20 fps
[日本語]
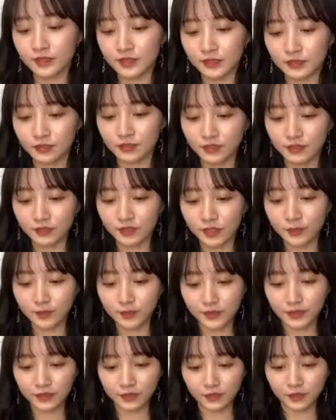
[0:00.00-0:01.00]
そうあと
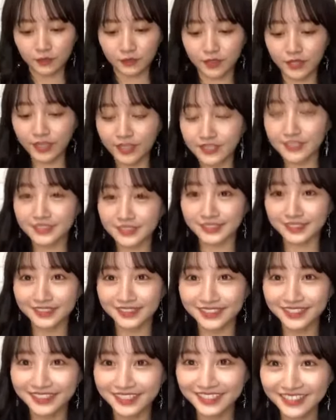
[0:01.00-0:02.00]
iPad のケース
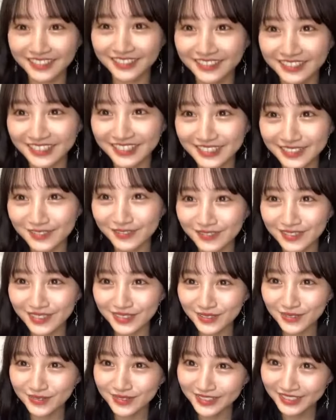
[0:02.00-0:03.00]
私の
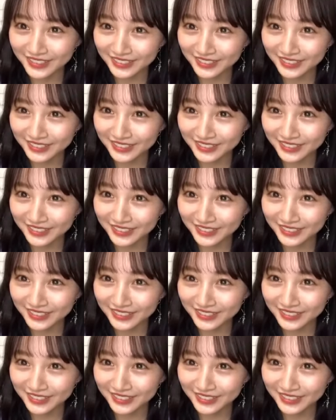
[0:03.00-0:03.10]
メールを見て